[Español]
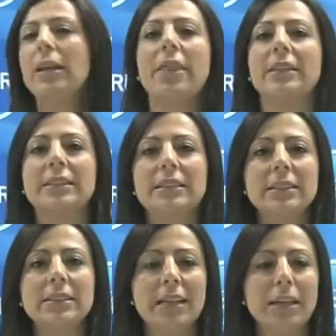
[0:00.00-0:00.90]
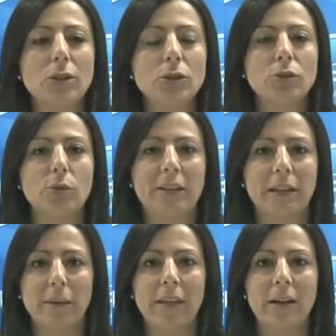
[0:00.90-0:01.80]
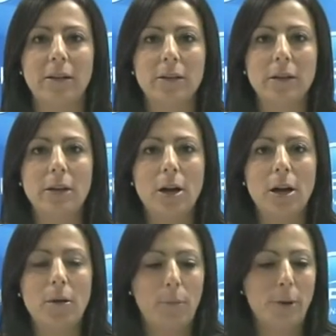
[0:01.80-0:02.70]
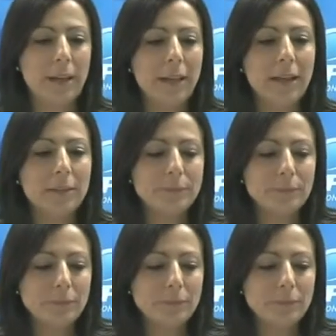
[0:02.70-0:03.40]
necesitan seguir con su actividad, porque